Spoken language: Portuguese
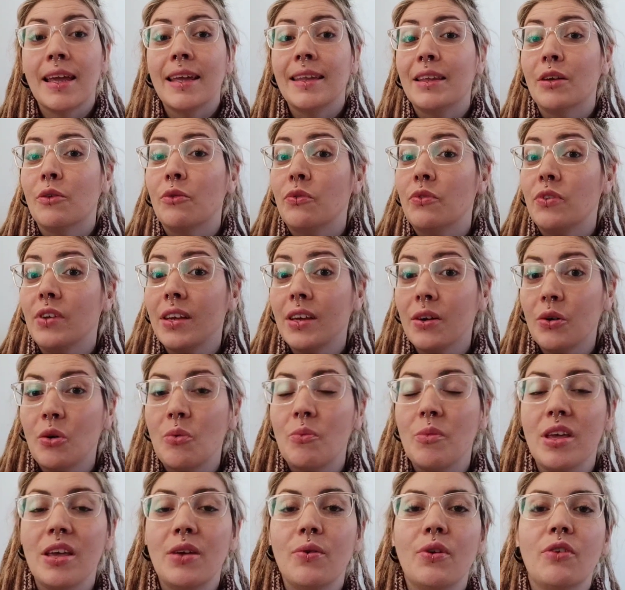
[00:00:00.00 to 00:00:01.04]
Então, fica
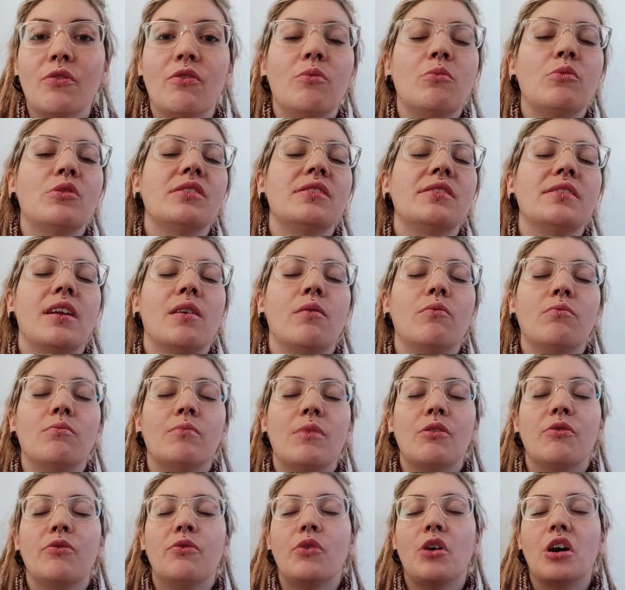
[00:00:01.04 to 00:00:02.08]
comigo que eu vou mostrar
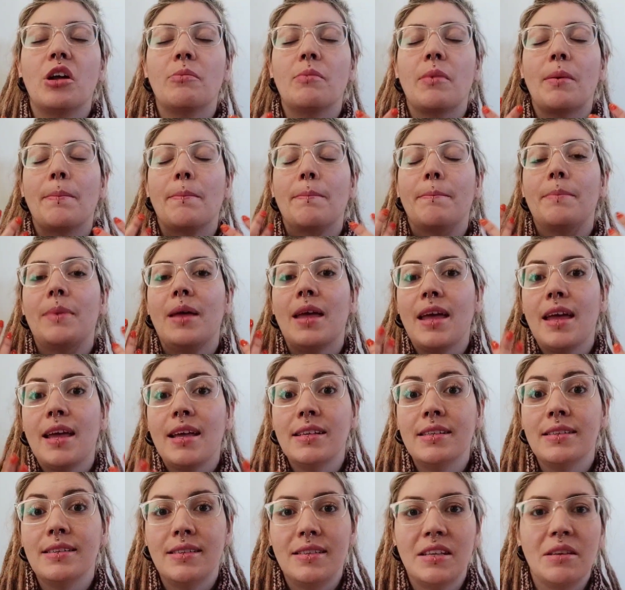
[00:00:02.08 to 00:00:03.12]
uma forma
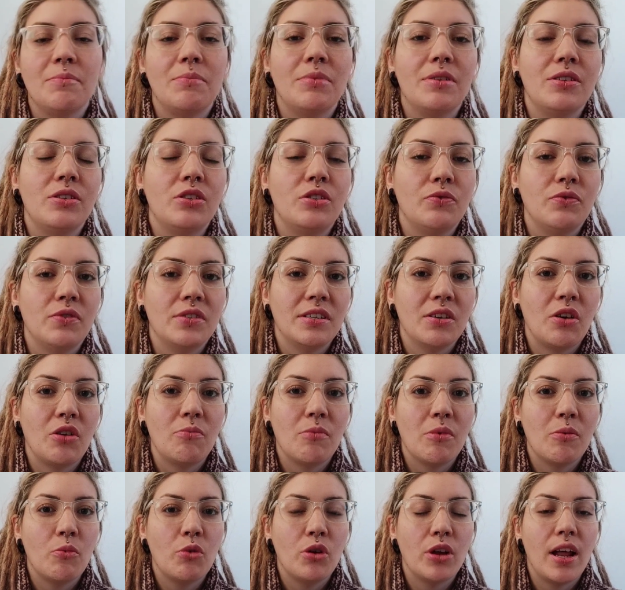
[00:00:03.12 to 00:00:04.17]
bem simples de você
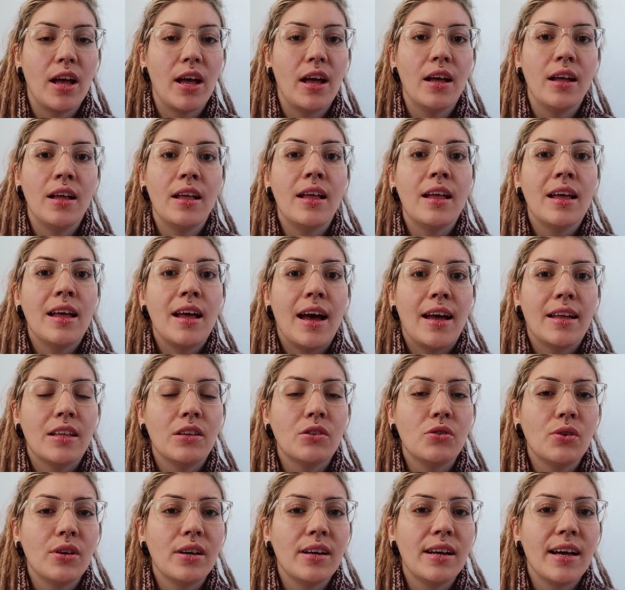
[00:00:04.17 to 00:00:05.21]
comemorar aí na
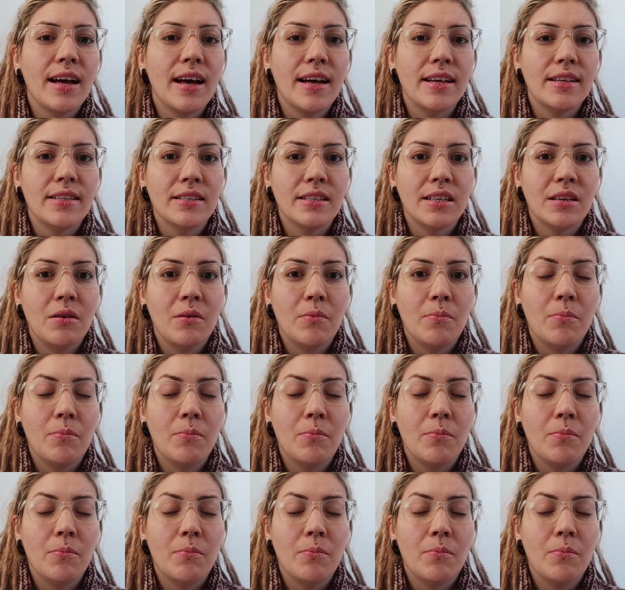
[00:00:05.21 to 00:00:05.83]
sua casa,